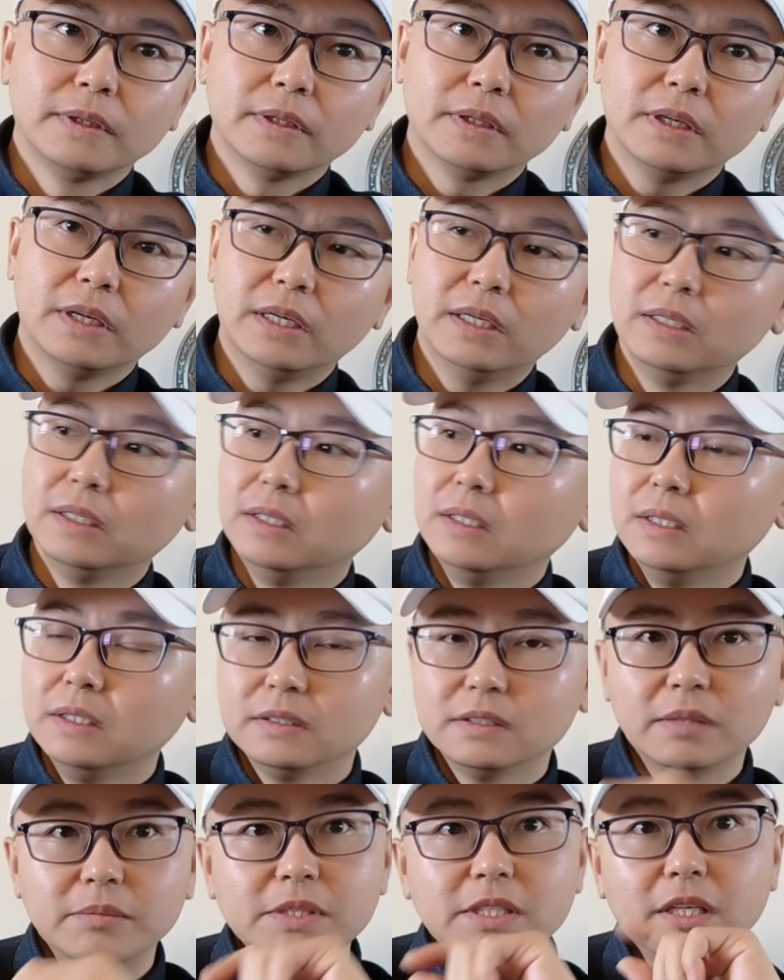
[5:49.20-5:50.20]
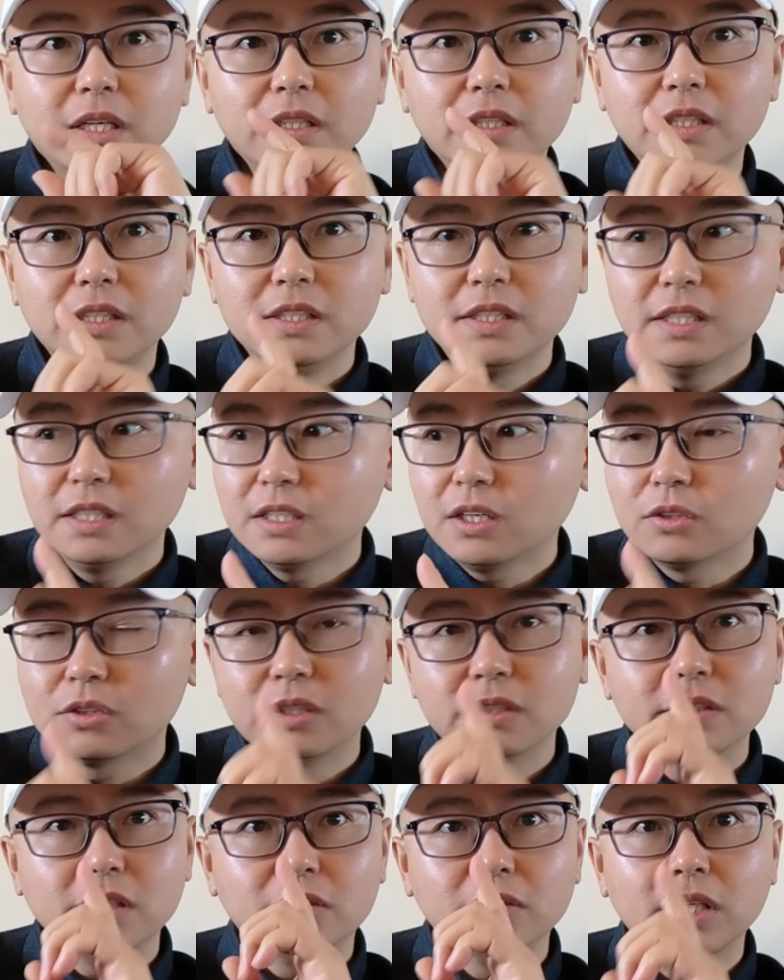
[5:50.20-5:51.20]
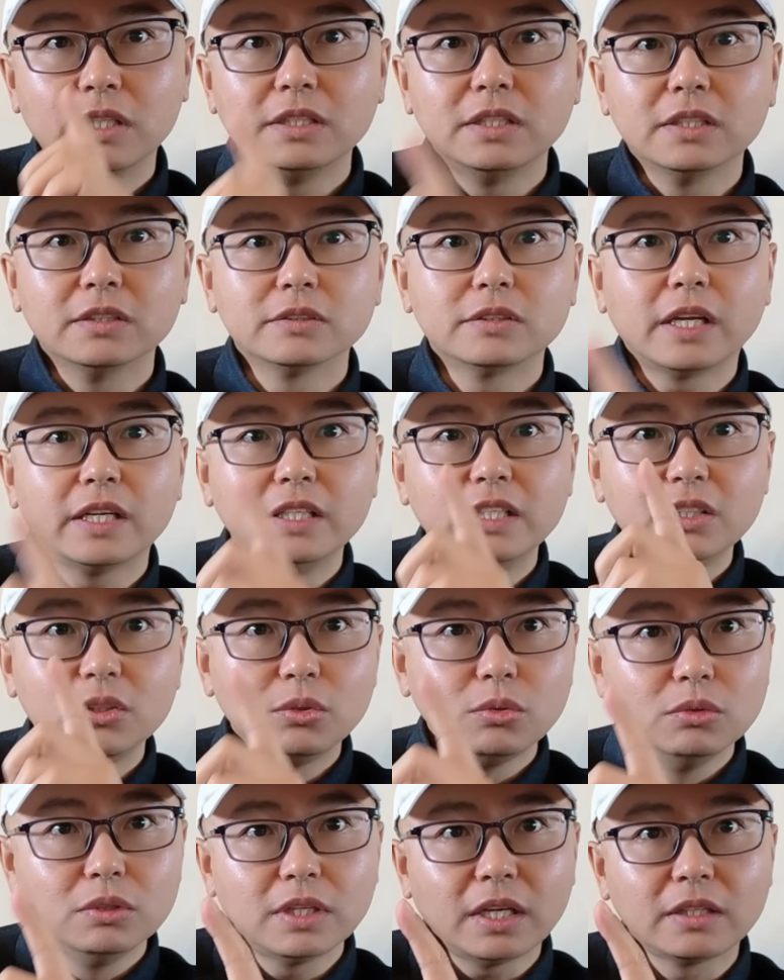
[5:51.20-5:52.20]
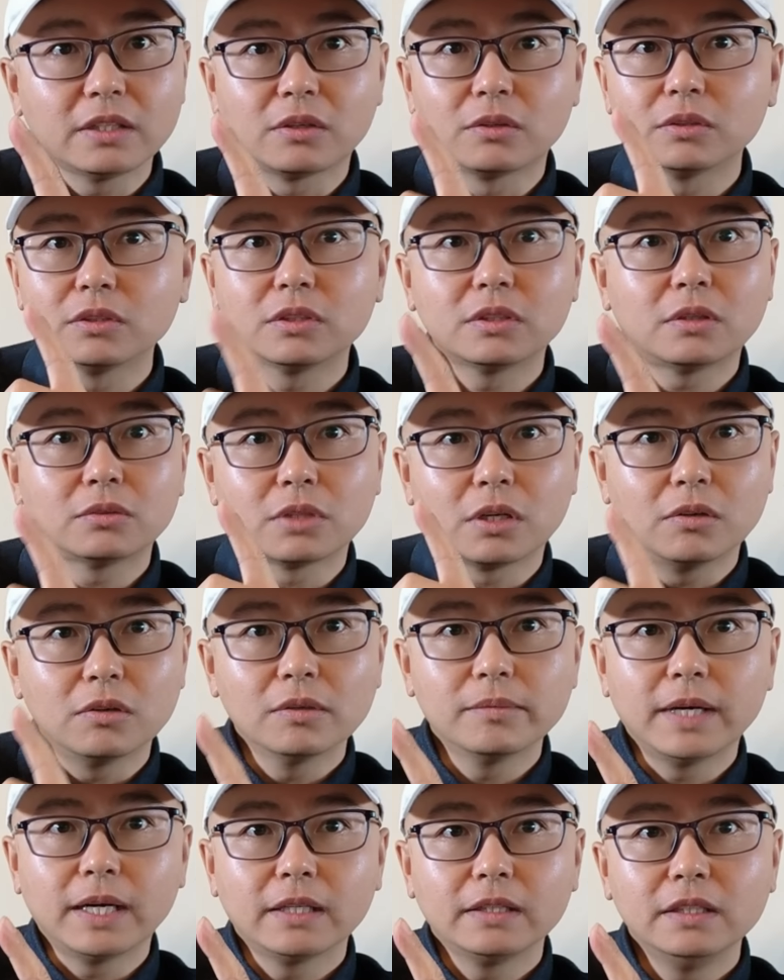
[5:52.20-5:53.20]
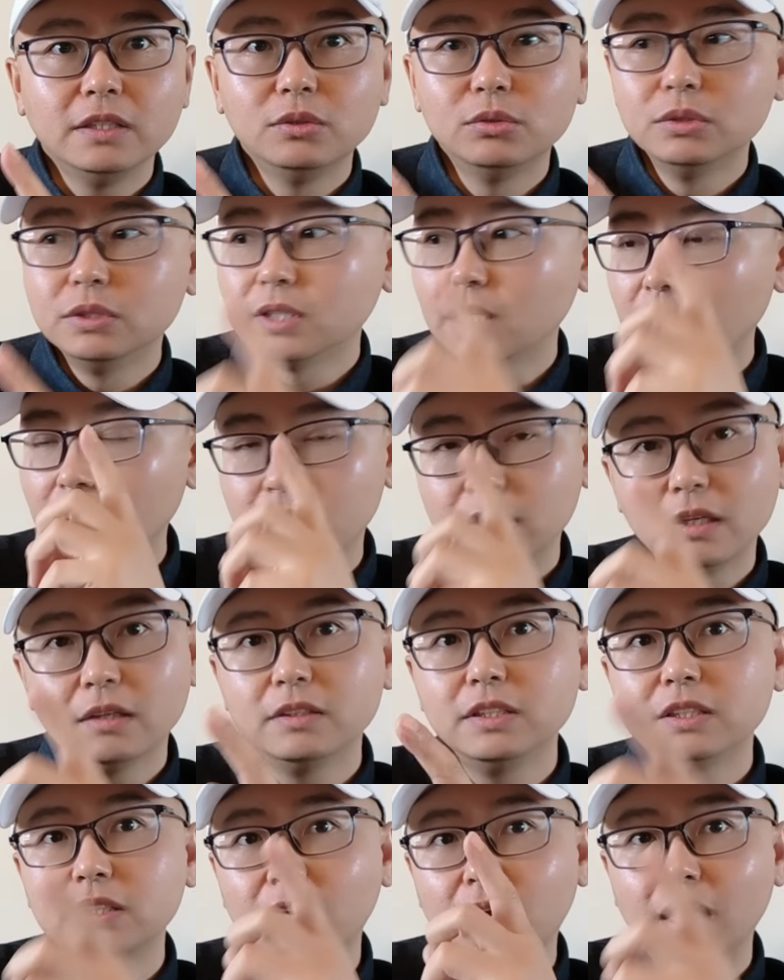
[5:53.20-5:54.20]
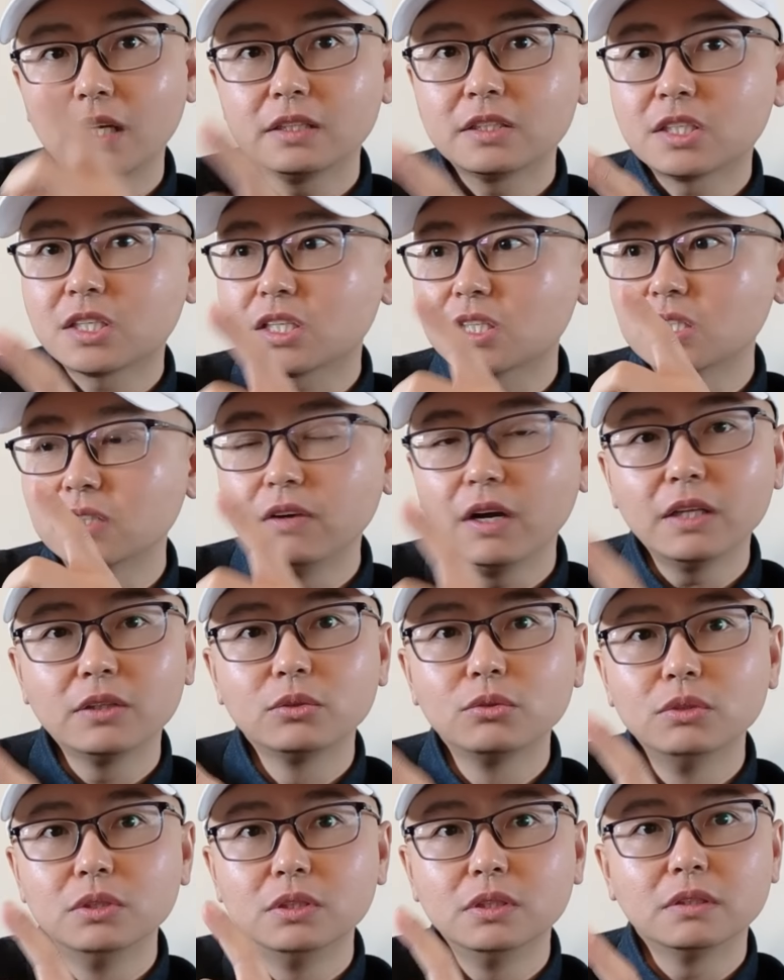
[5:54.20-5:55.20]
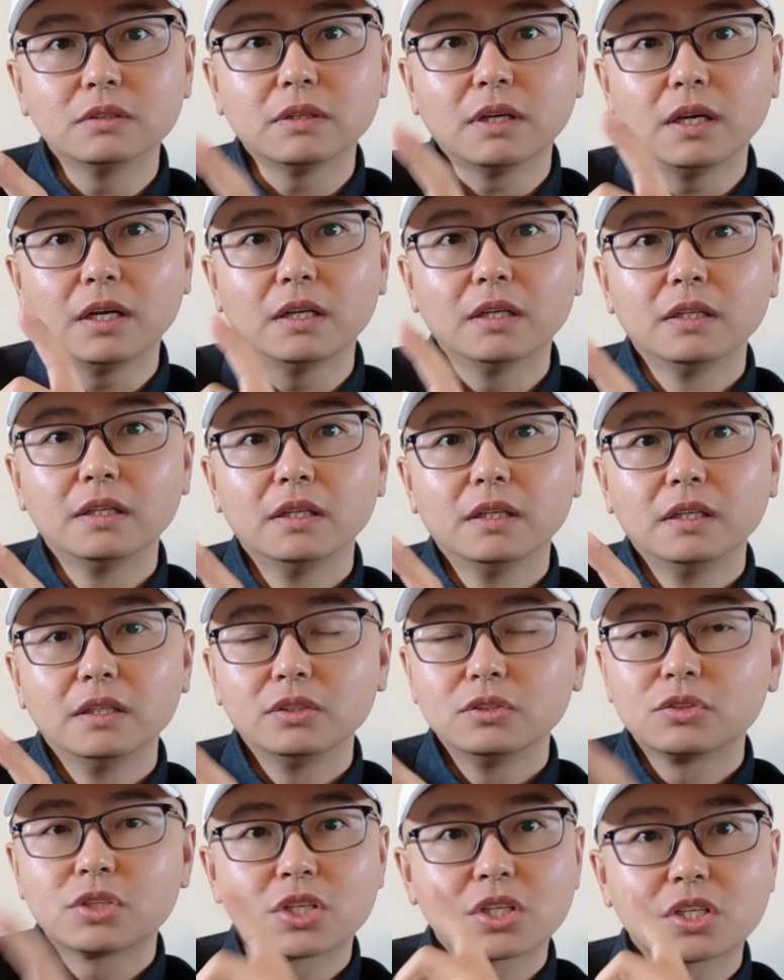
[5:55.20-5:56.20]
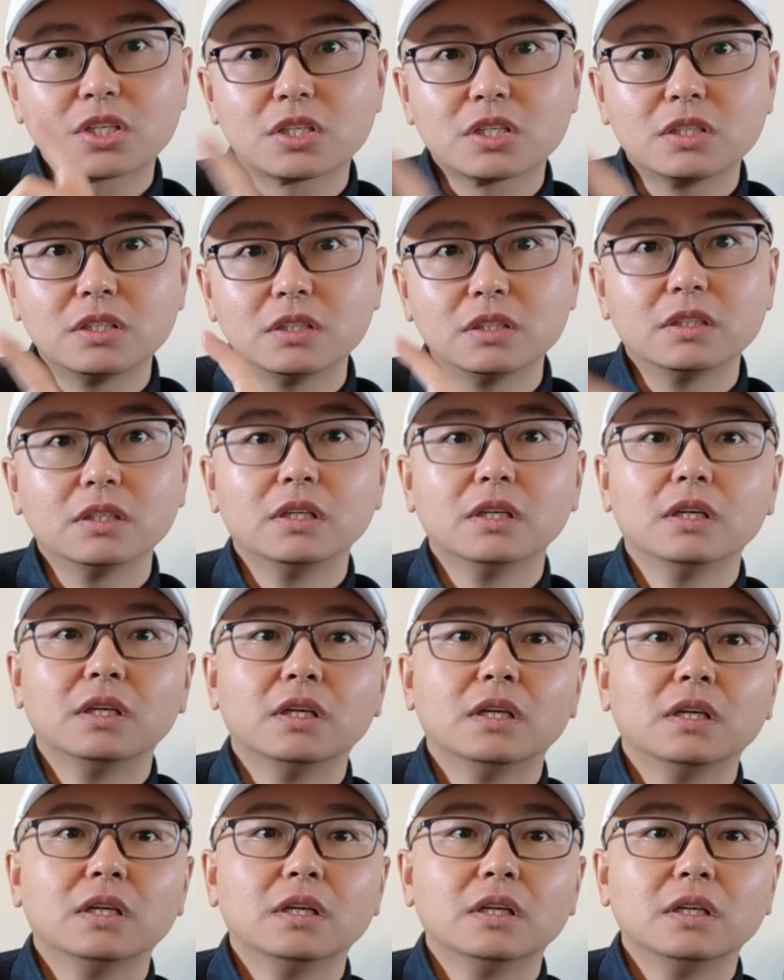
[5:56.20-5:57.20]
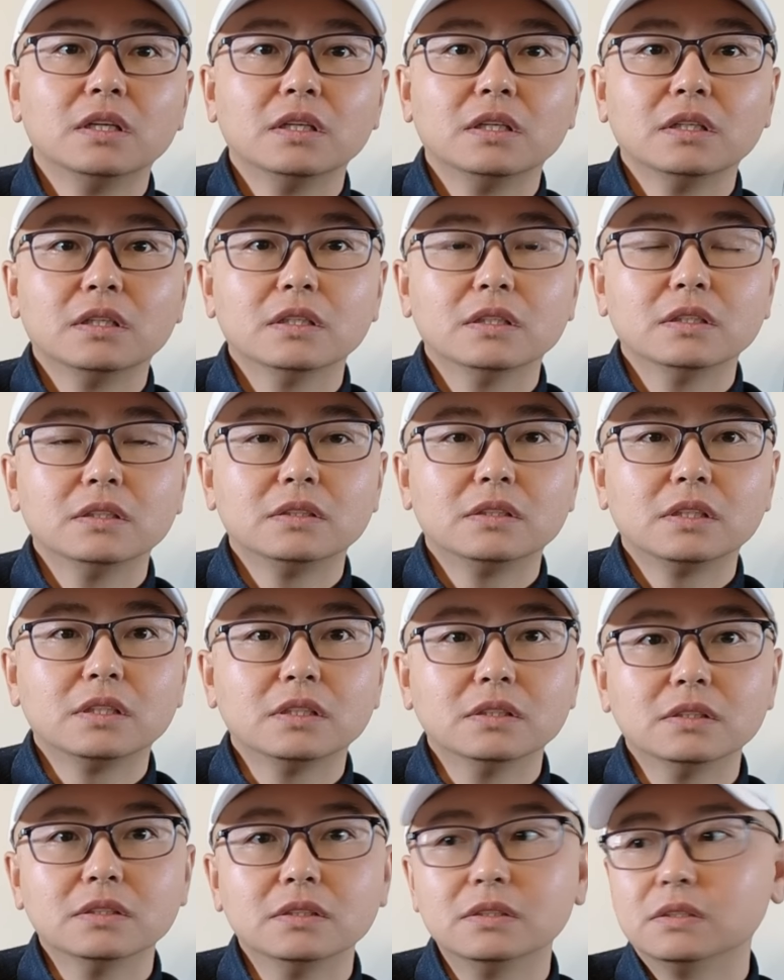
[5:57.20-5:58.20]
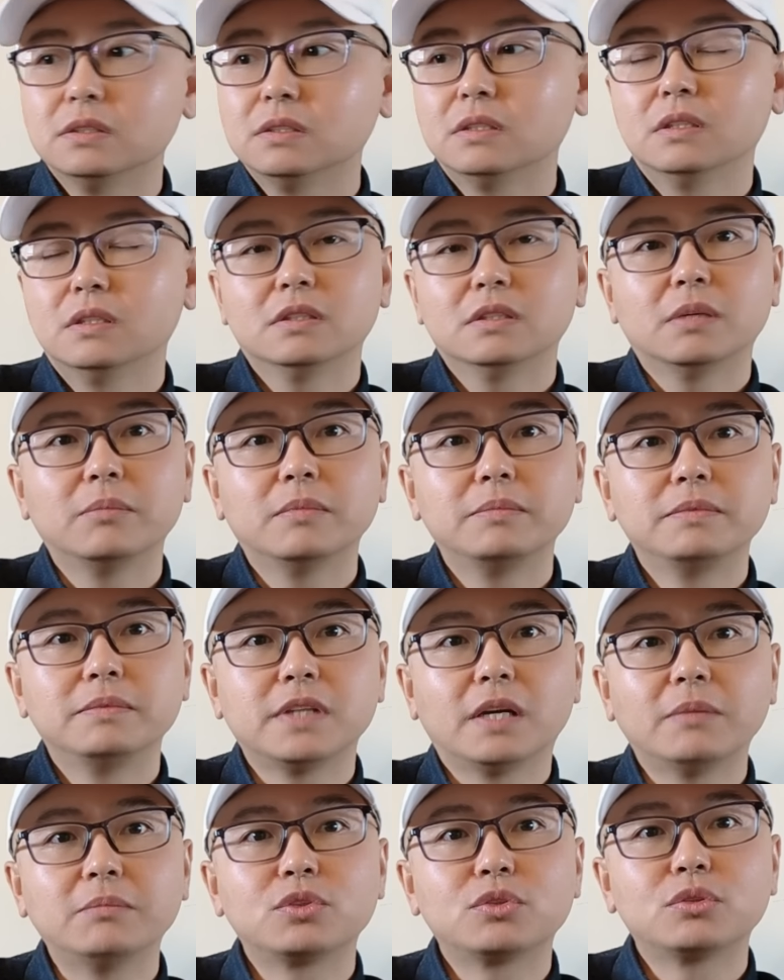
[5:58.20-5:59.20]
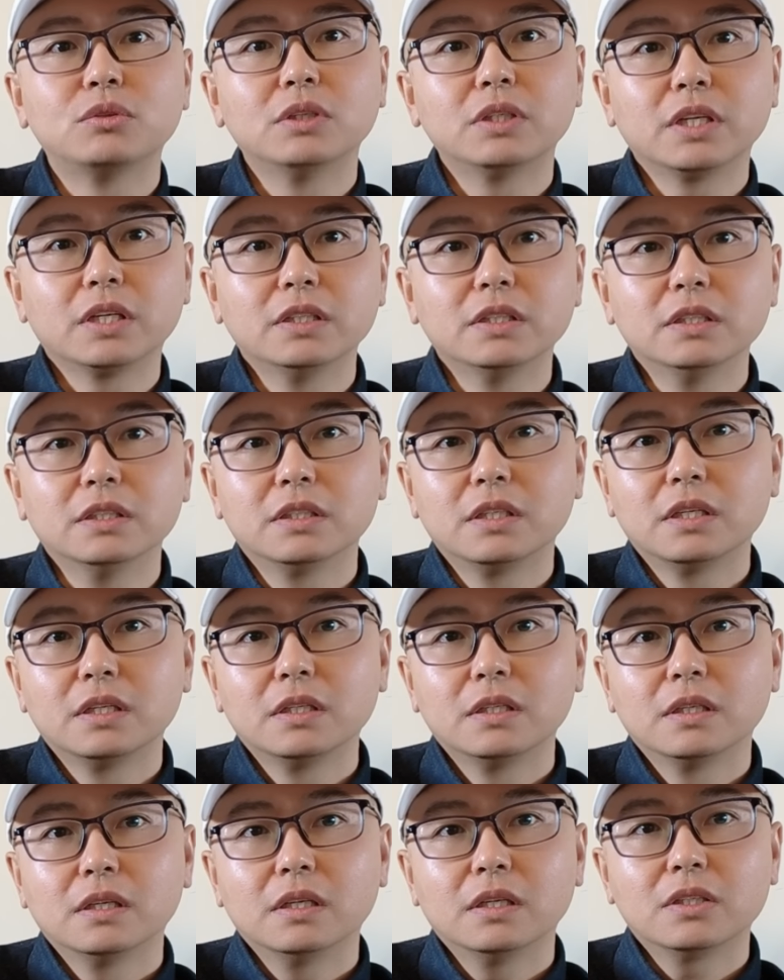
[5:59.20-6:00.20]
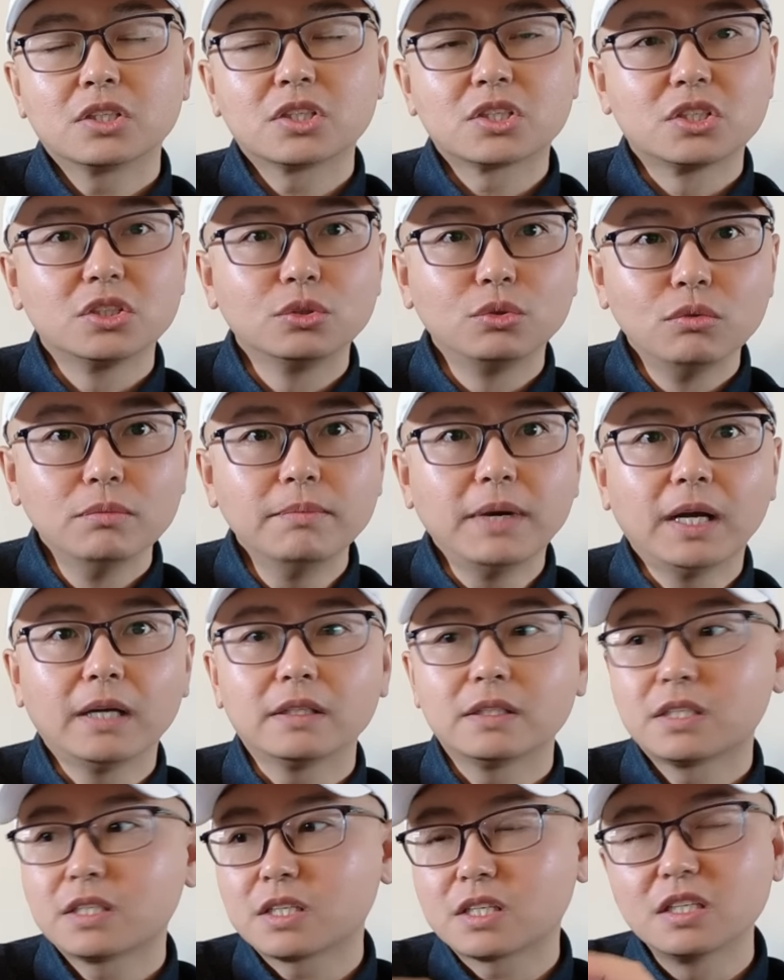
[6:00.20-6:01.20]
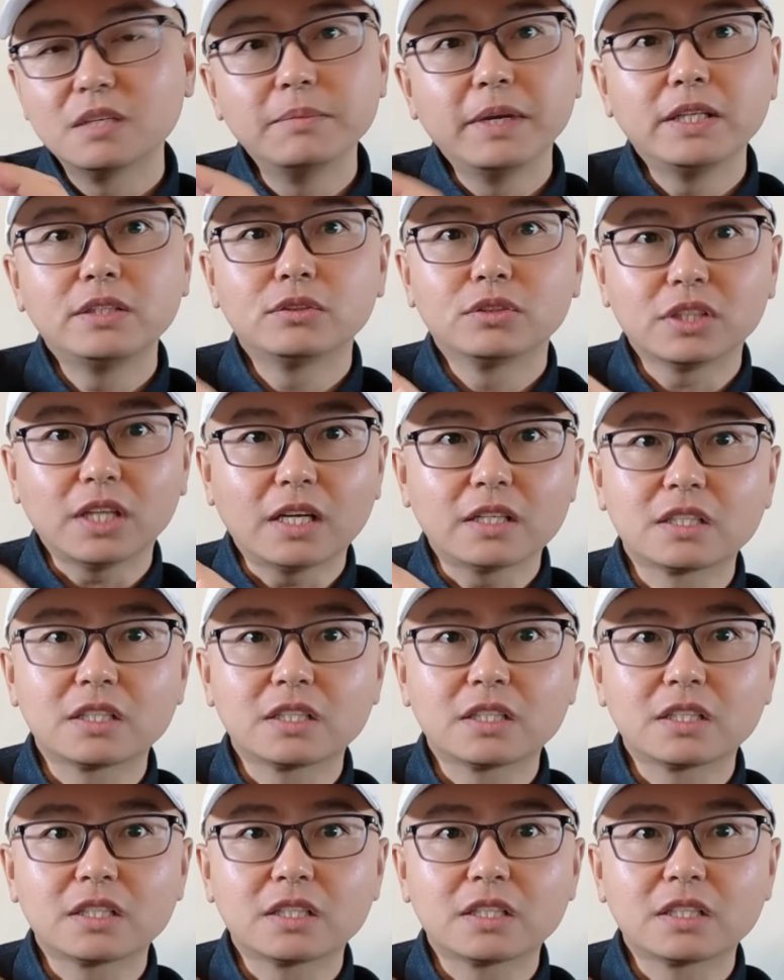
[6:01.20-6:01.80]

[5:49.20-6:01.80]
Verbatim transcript: 啊，咱们讲一个高超音导弹也带一吨弹头到头了吧？一吨弹，然后你打十万吨啊，就十。 呃，这个咱们咱们说这个啊，十吨吧，十枚就是打